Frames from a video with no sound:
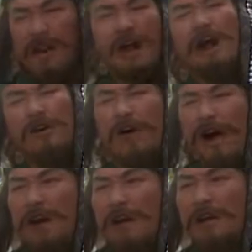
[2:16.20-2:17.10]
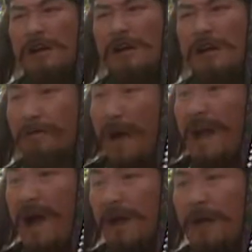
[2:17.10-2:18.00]
của ai vậy hả
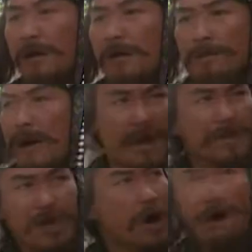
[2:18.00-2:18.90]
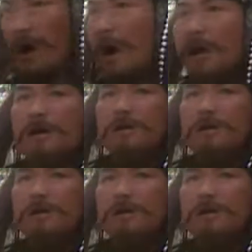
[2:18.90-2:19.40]
của ai của ai sao không trả lời